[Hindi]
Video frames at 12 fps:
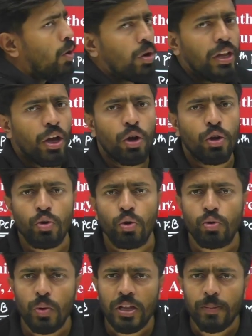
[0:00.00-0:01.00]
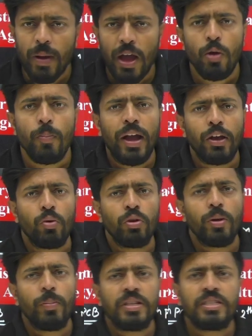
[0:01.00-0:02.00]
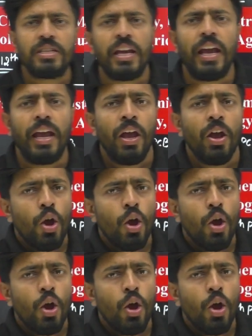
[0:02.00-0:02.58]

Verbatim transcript: के और जो ट्वेल्थ बायो बैकग्राउंड के बच्चे हैं